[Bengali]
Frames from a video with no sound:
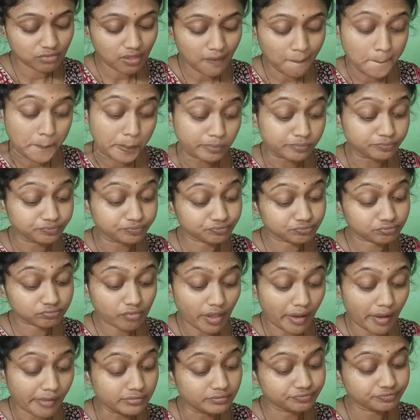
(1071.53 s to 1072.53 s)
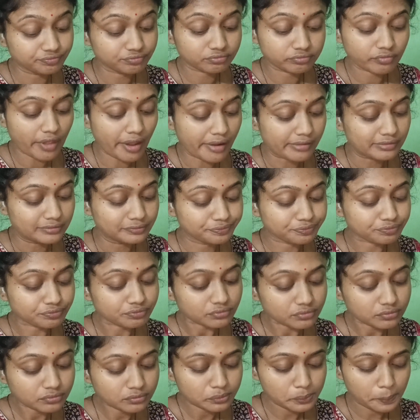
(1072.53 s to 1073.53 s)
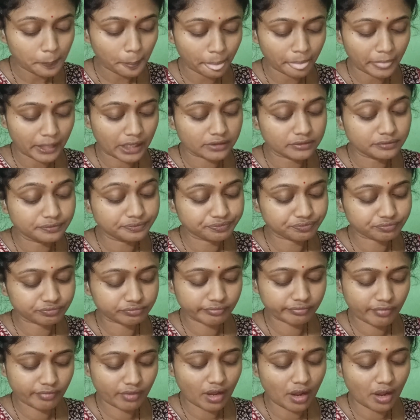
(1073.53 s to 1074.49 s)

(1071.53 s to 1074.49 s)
যার জন্য কিন্তু আমি আমার ওয়েটটাকে লস করতে পারছি না